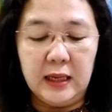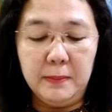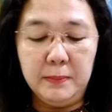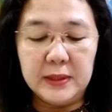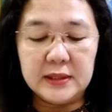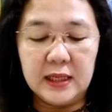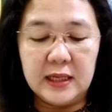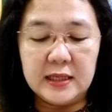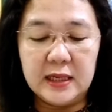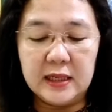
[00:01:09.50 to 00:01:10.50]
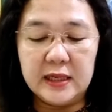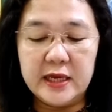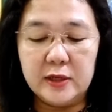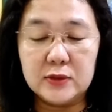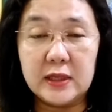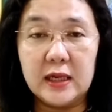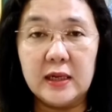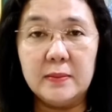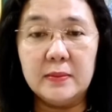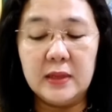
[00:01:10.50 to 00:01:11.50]
Dalam perjalanannya ke
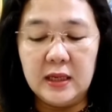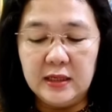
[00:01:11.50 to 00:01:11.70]
Yerusalem,